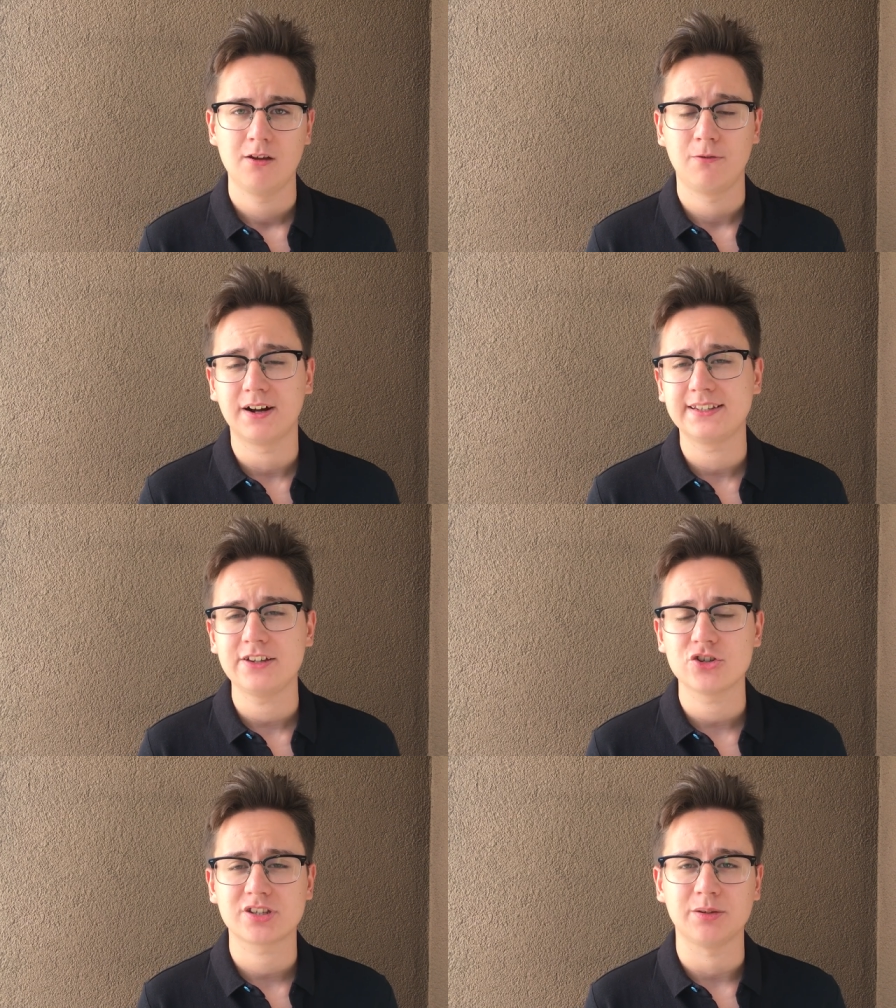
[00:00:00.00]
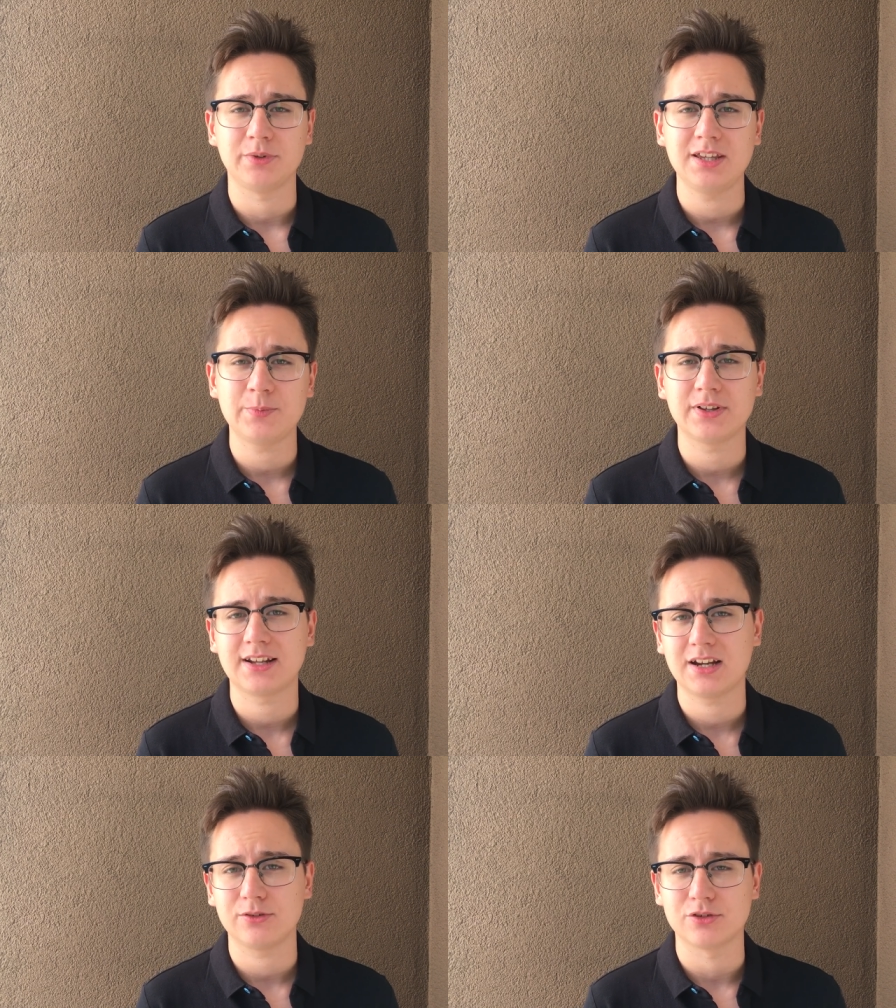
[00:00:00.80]
Фактически, мне не
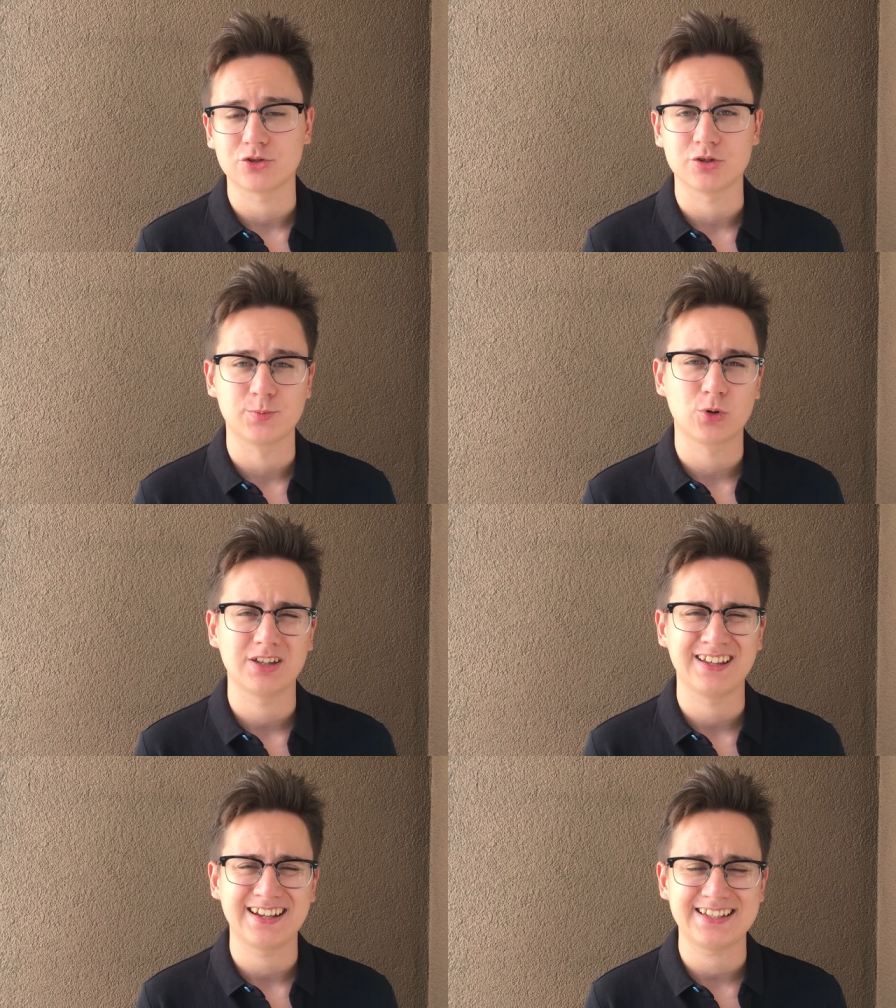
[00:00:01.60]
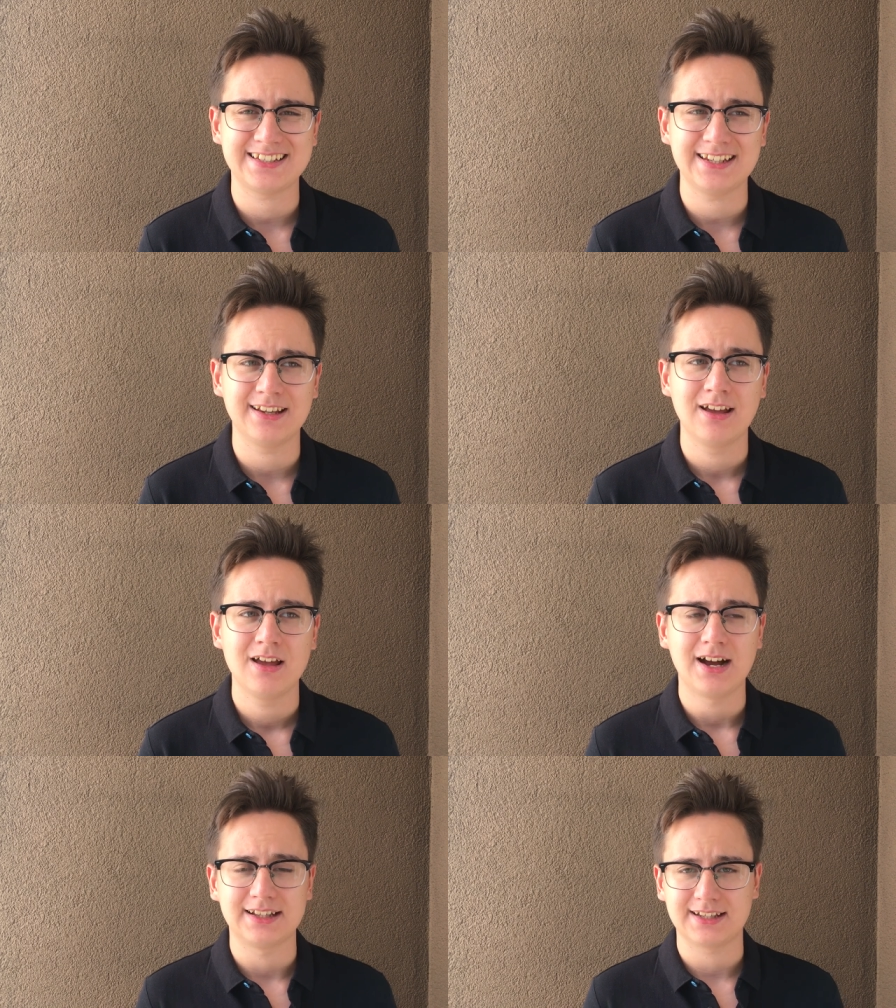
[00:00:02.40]
понравилось, что сборная России
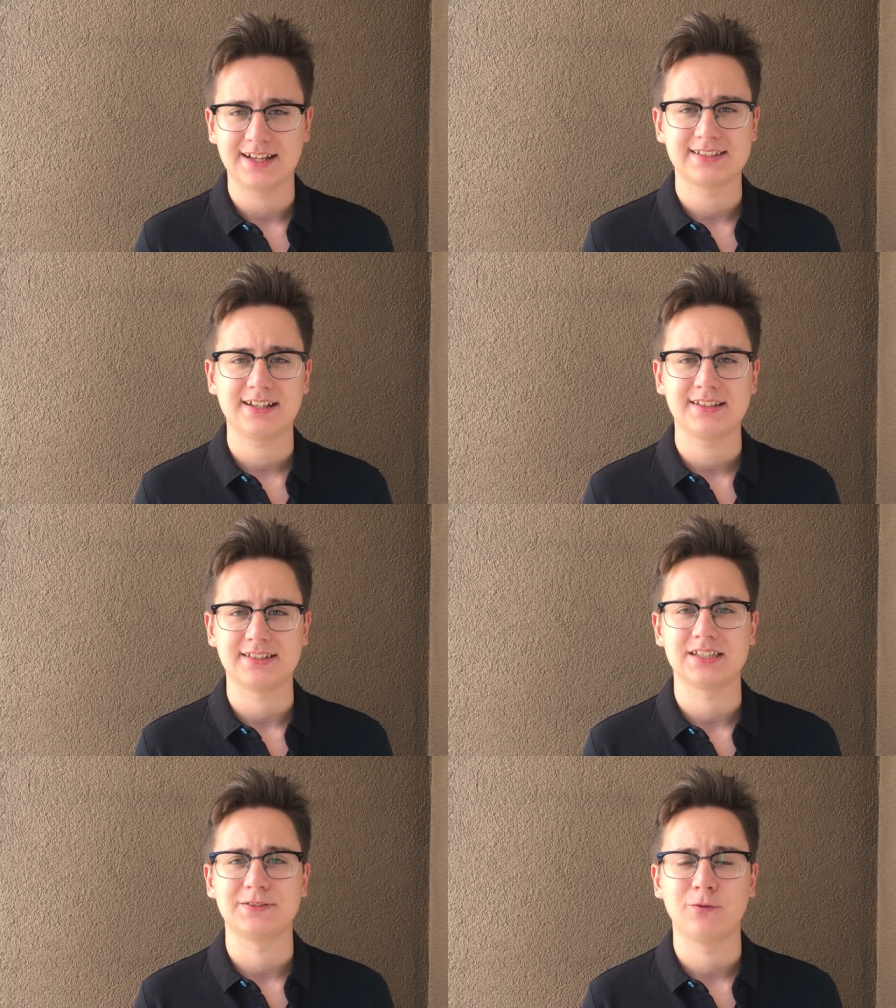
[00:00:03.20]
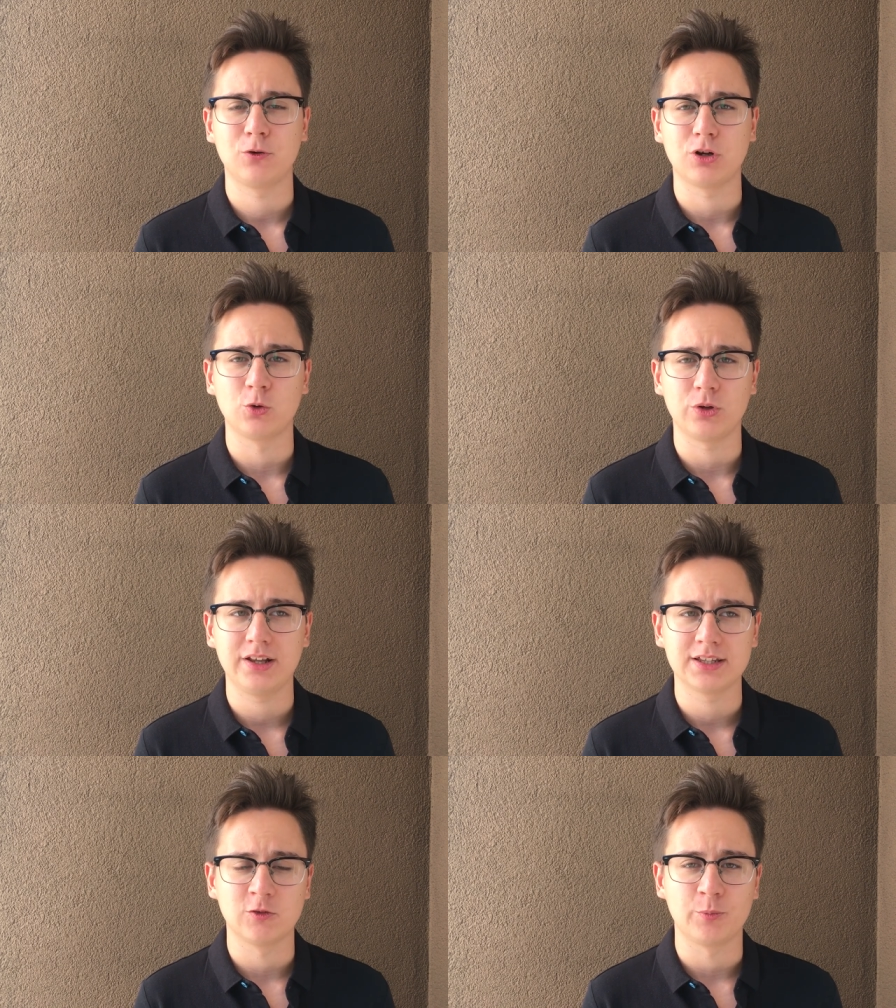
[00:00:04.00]
отказалась от своего
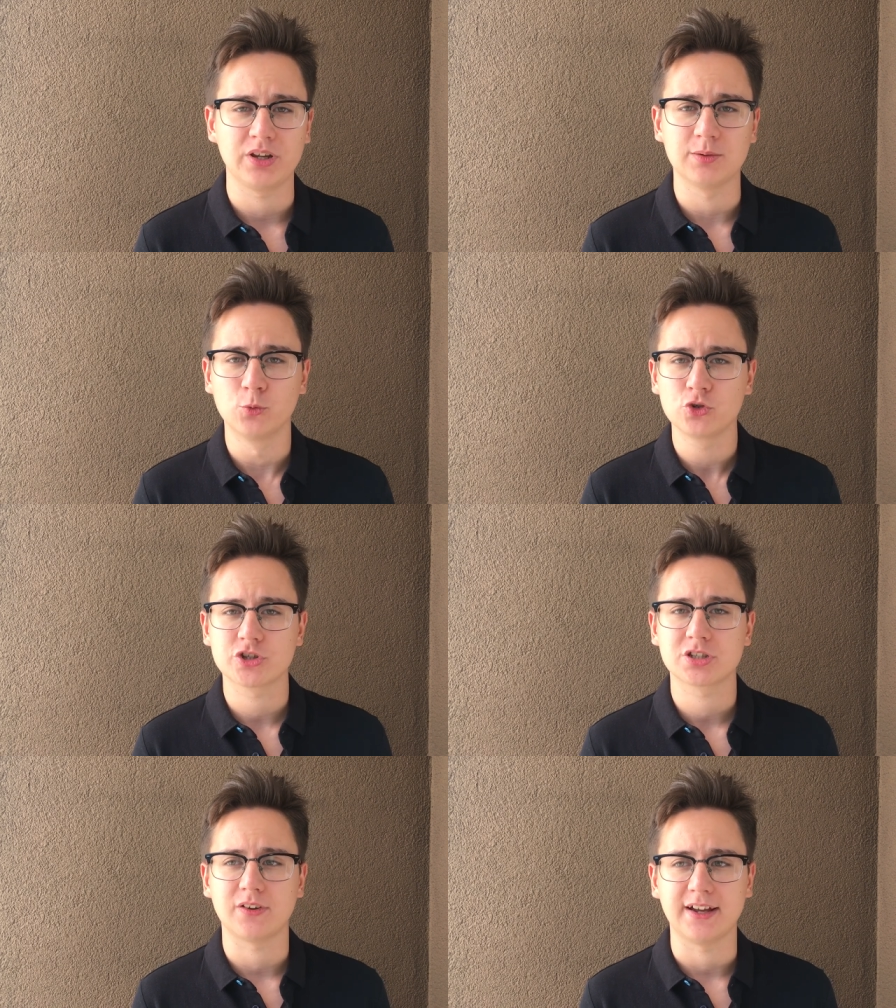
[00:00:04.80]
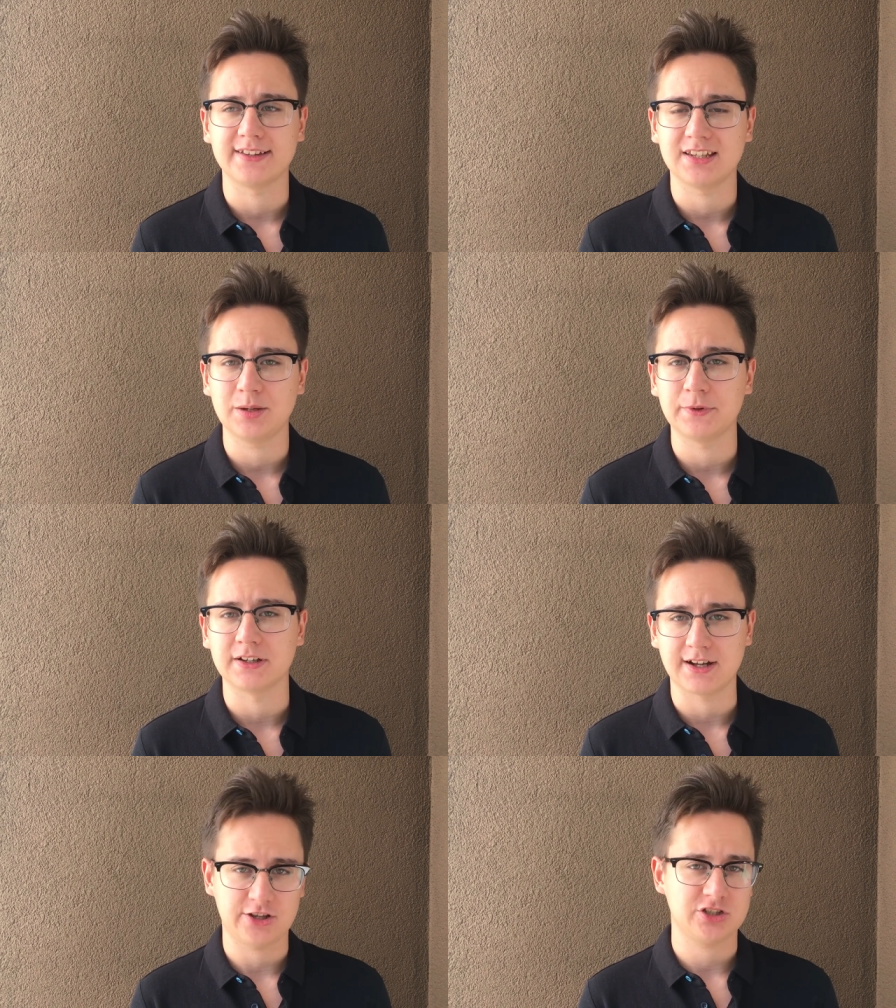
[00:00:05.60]
конкурентного преимущества, а это
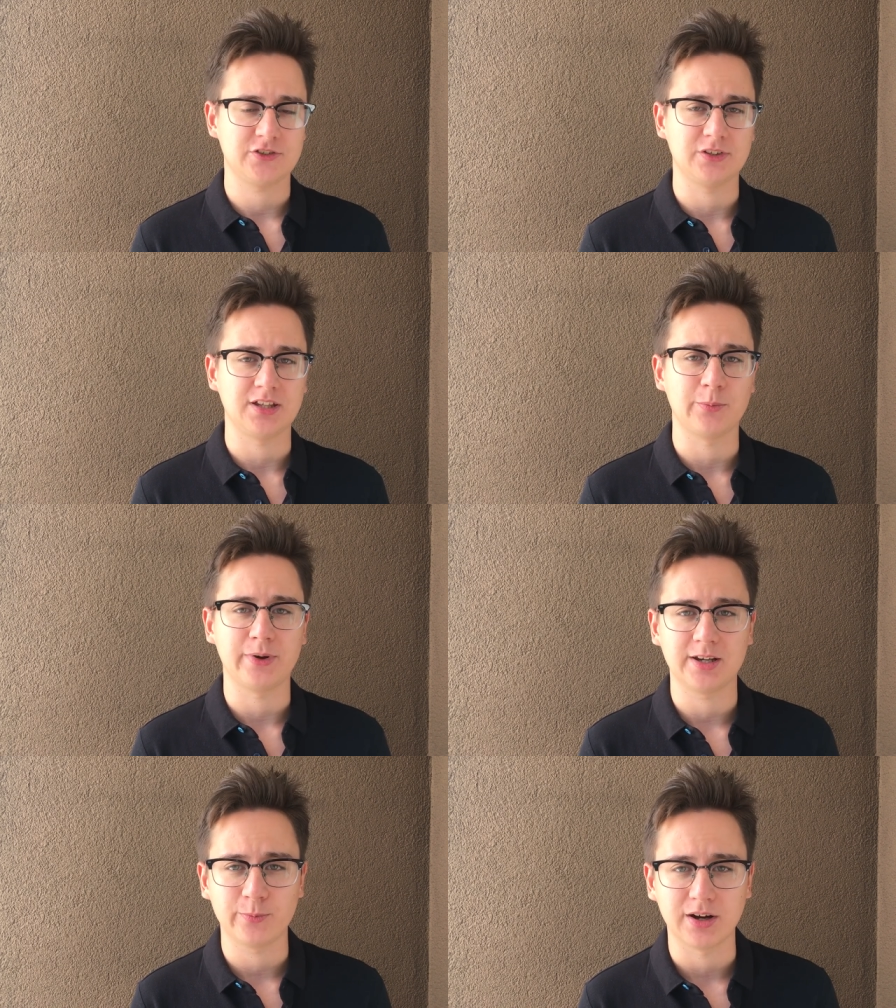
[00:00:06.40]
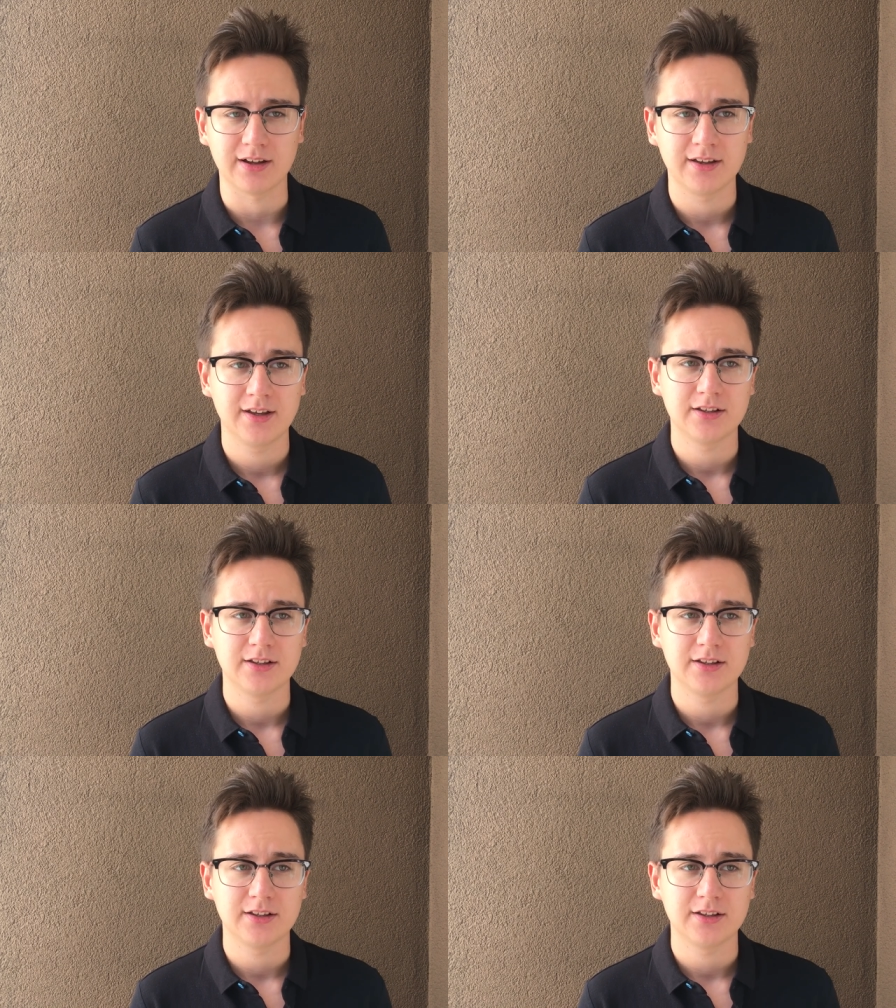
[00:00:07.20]
именно качественная борьба –